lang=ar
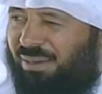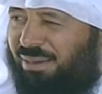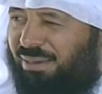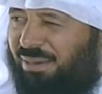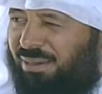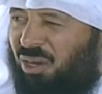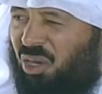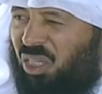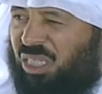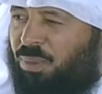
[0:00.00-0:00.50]

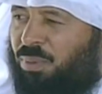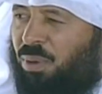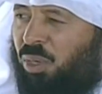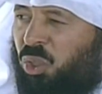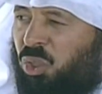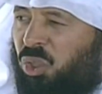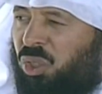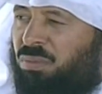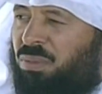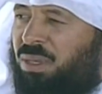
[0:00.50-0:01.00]
يعتبر
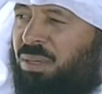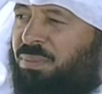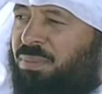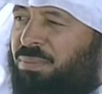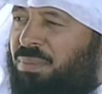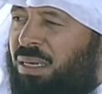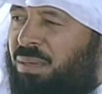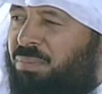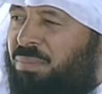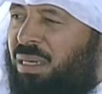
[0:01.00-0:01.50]
جزء من
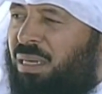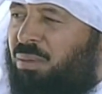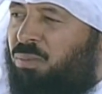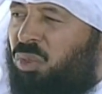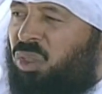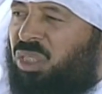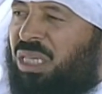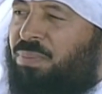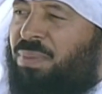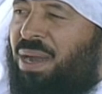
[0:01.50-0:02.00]
من من
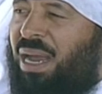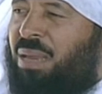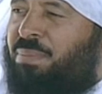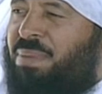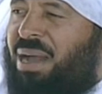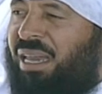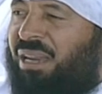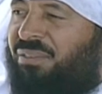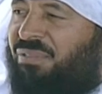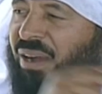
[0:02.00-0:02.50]
مجتمع
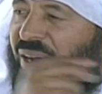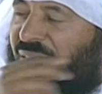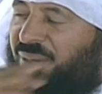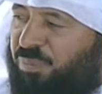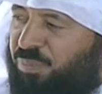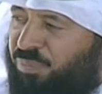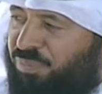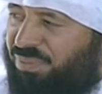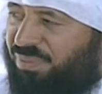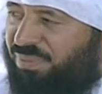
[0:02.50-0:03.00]
المعرفة
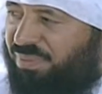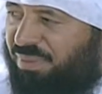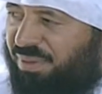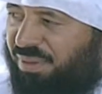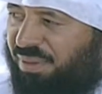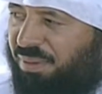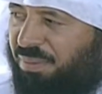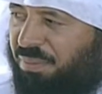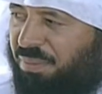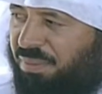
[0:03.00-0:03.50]

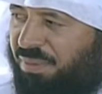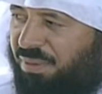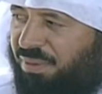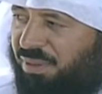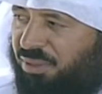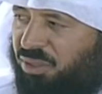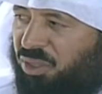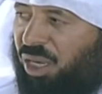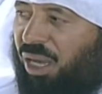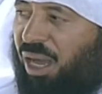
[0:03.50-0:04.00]

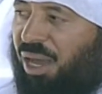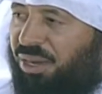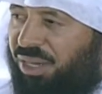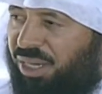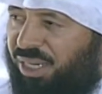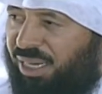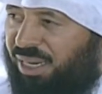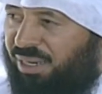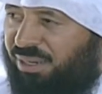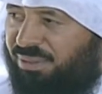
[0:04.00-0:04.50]

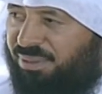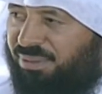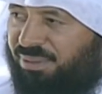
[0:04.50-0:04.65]
تقنيا